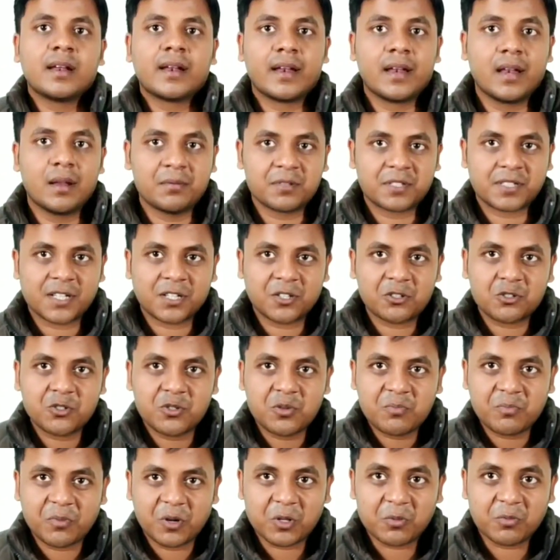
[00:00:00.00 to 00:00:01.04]
नमस्कार
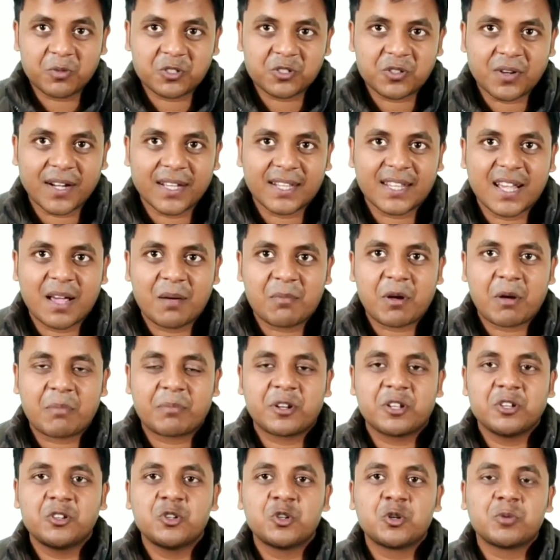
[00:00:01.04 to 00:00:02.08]
दोस्तों बहुत बहुत स्वागत है आपके
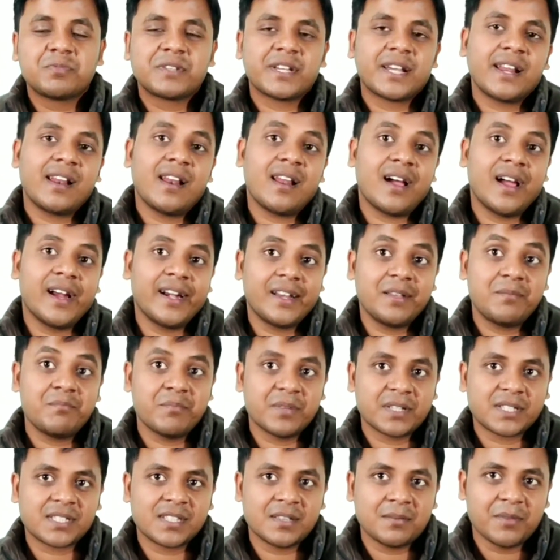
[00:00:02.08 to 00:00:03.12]
अपने YouTube चैनल टी
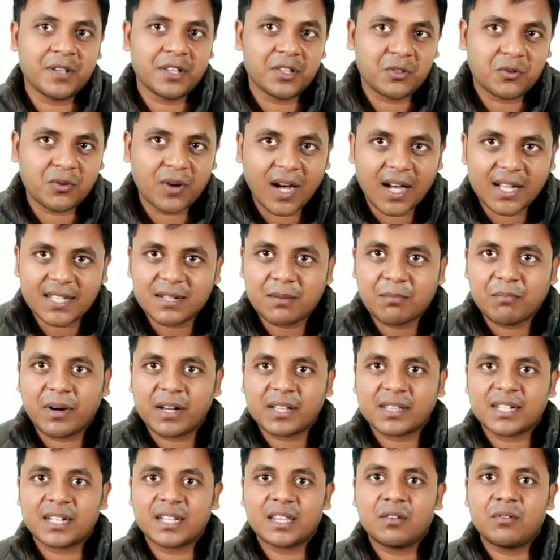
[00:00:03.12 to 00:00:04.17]
मस्ती में तो आज हम
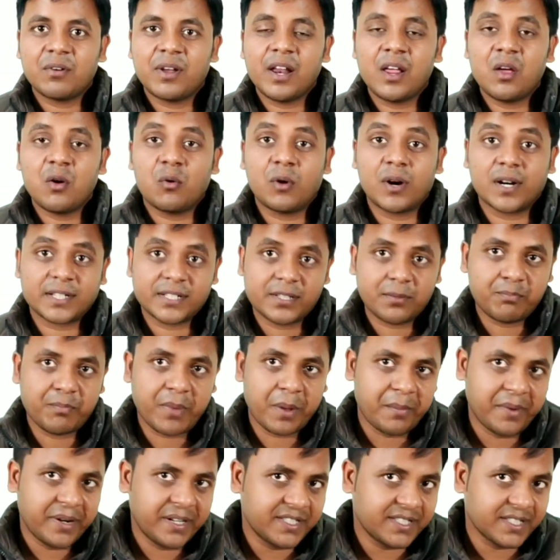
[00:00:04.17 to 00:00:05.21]
बात करने वाले हैं WhatsApp
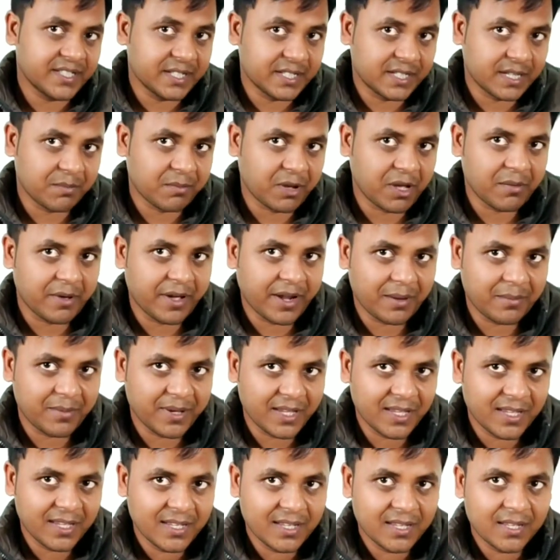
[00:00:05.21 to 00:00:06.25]
पेमेंट सिस्टम के बारे में
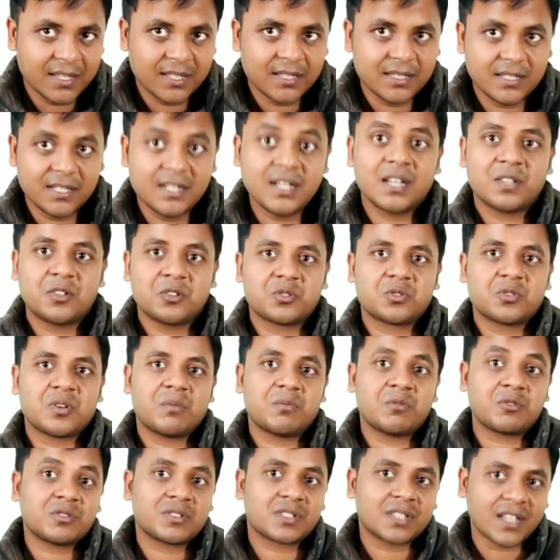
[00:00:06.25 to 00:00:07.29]
जी हाँ दोस्तों
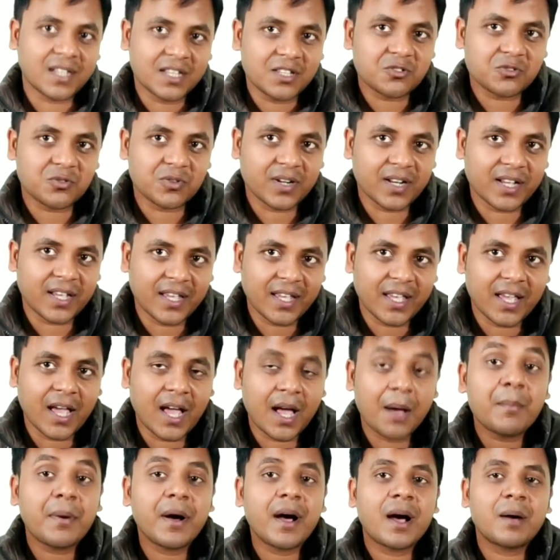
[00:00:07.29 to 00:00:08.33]
आप लोग सही सुन रहे हैं
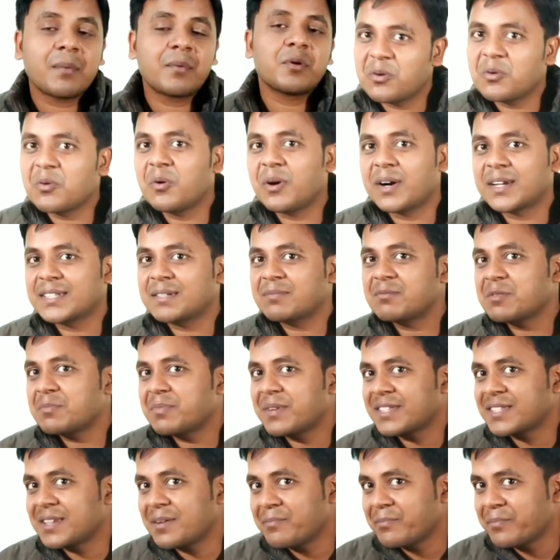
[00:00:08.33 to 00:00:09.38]
अब आप लोग व्हाट्सअप से
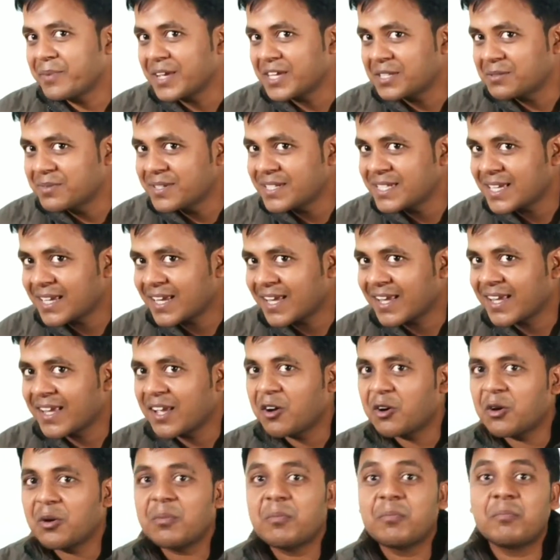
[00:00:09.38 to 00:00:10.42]
पैसा भेज भी सकेंगे
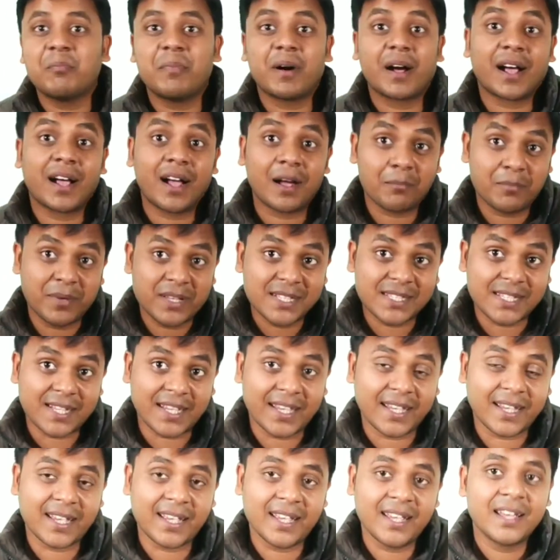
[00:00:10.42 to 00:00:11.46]
और मंगा भी
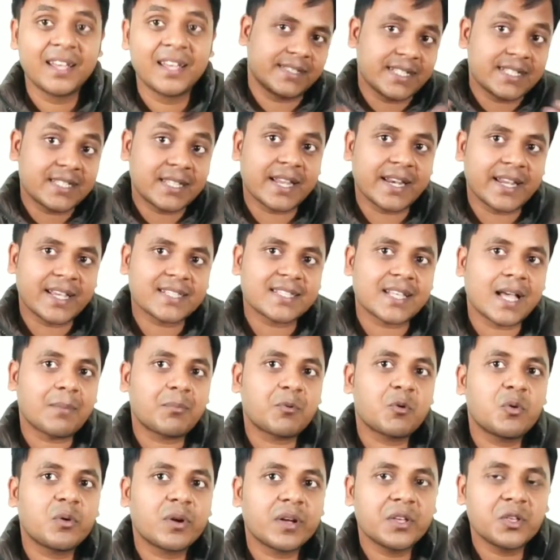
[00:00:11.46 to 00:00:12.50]
सकेंगे इस तरीके से
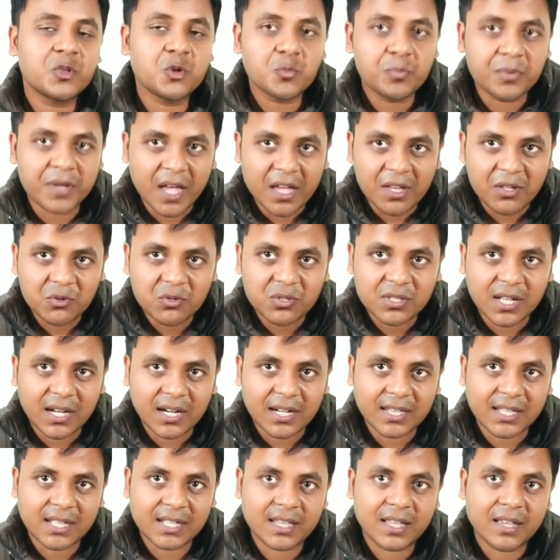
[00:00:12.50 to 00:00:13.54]
आप लोग यू यूज़
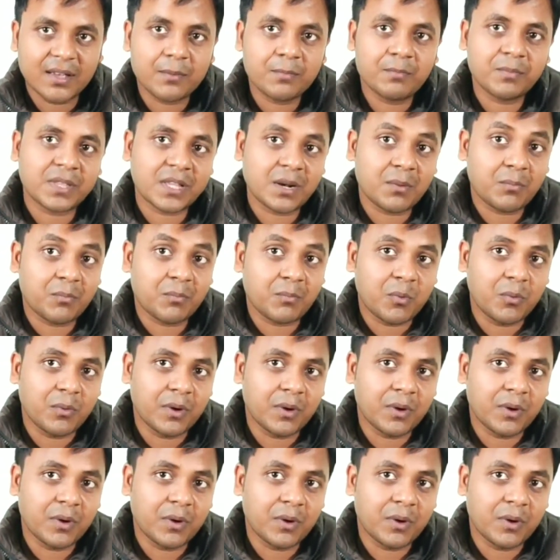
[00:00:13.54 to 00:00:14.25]
करते थे मतलब